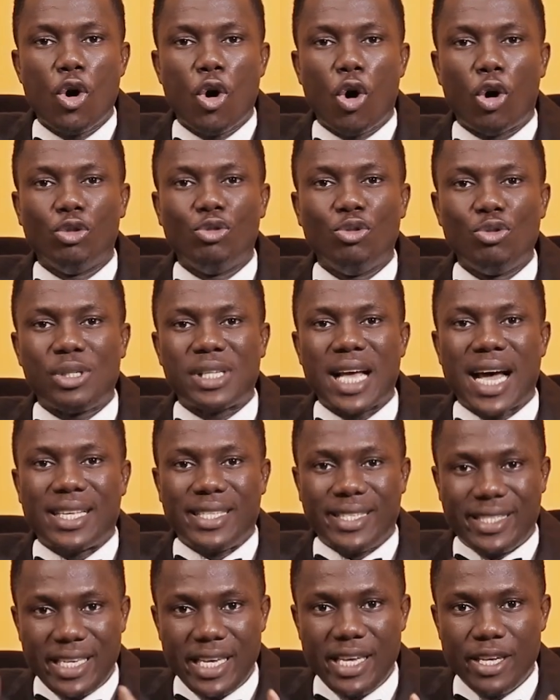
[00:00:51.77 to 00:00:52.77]
On nous a
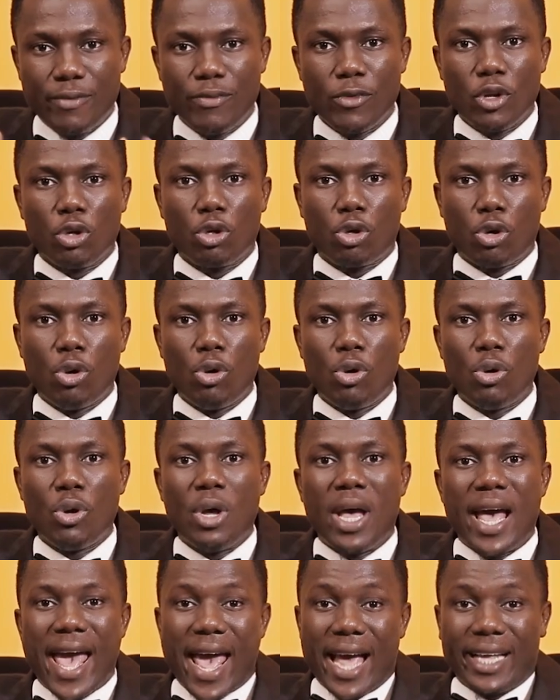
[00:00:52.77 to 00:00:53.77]
dit que
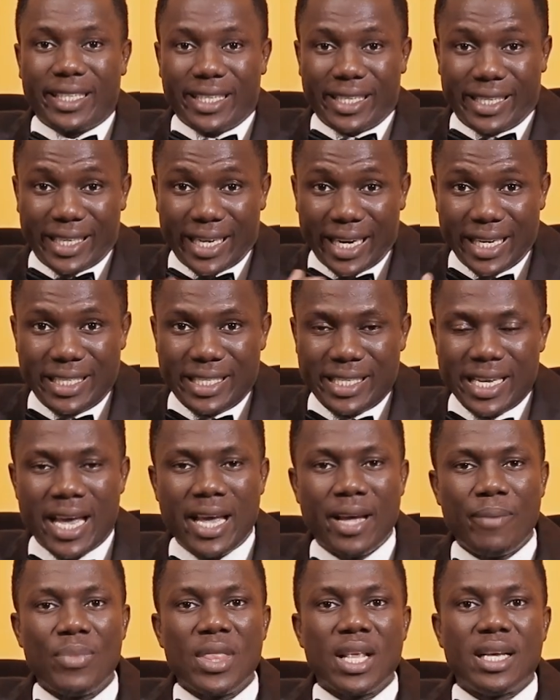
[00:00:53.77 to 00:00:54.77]
être
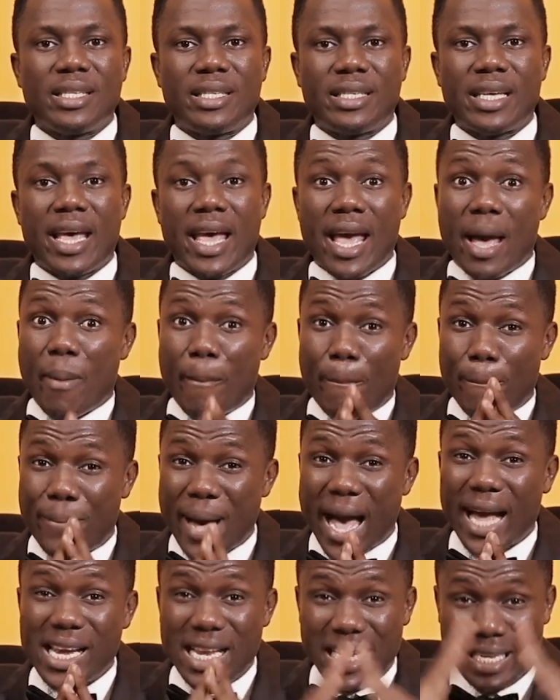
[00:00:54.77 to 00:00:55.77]
chrétien, c'est
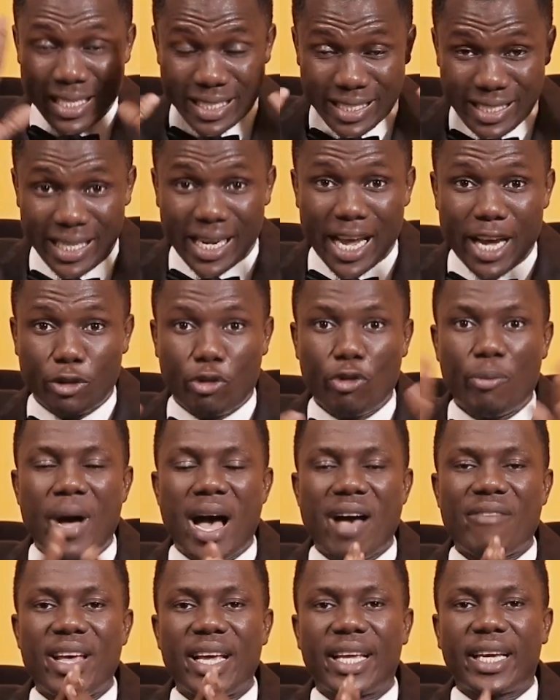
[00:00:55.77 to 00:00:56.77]
parler directement
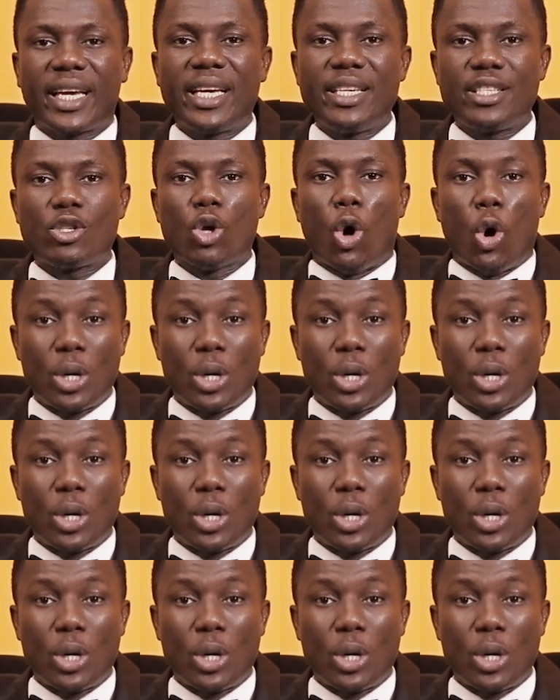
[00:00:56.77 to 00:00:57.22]
avec Christ.